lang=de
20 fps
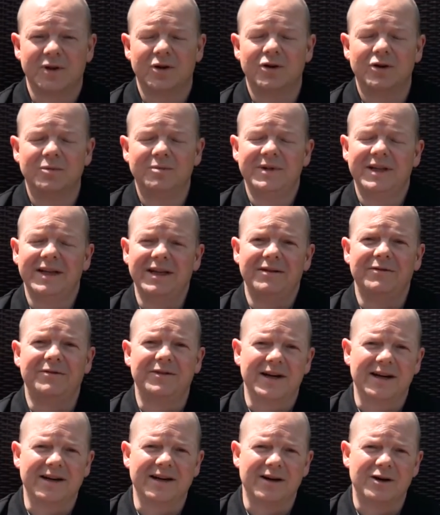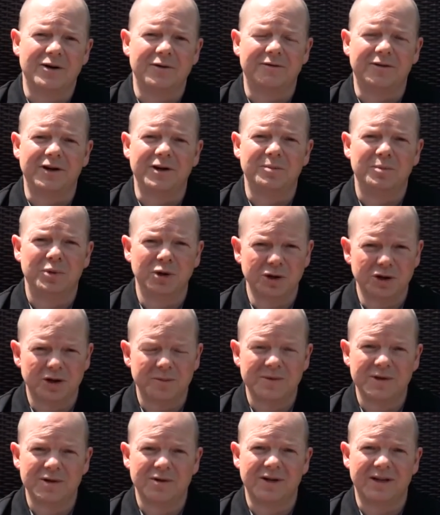um den Verkauf von
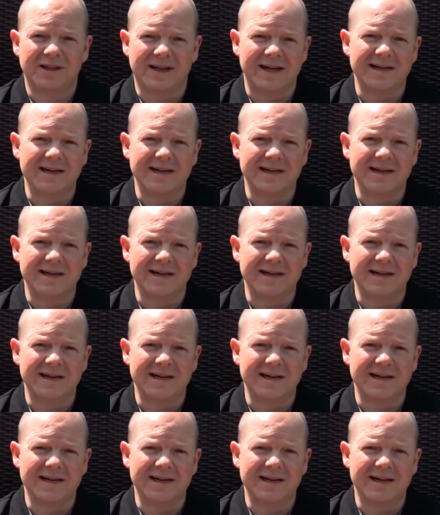Put-Optionen,